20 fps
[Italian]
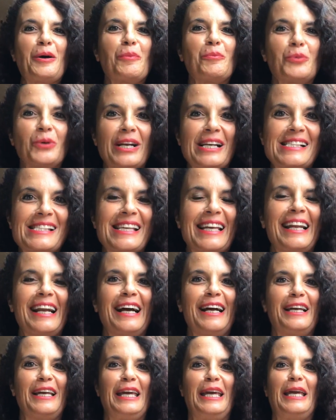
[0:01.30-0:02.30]
Buonasera
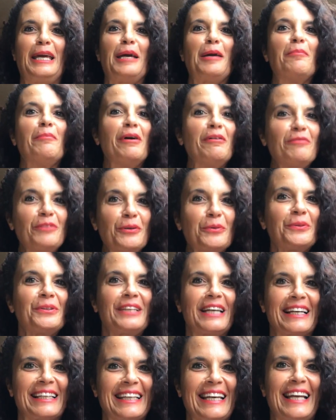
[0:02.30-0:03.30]
e
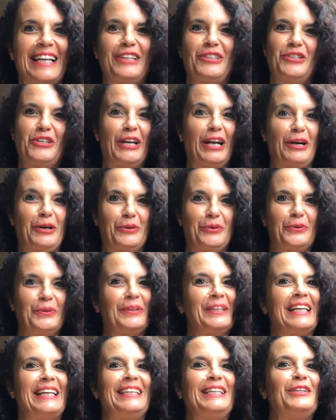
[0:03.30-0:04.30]
benvenuti a Chiara ci
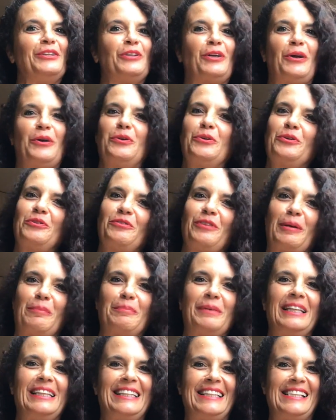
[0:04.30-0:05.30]
racconta dentro a noi
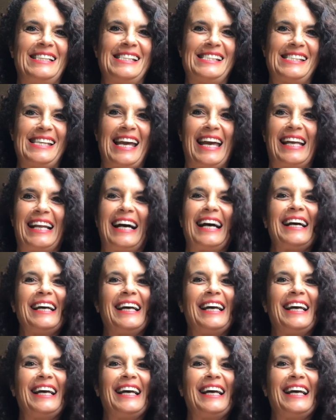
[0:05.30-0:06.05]
frammenti di Siena.